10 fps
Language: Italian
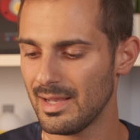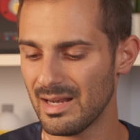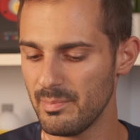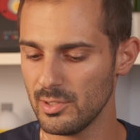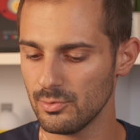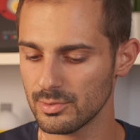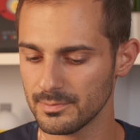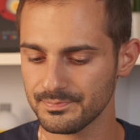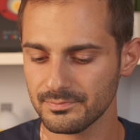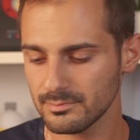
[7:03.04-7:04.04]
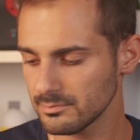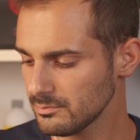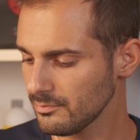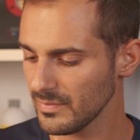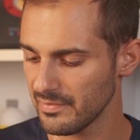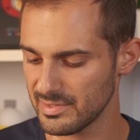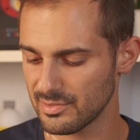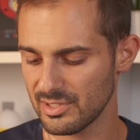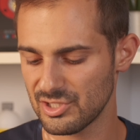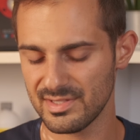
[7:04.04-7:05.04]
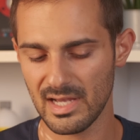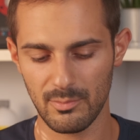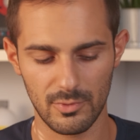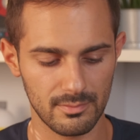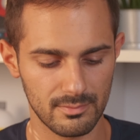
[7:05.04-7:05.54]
al minuto. Visto che ci siamo,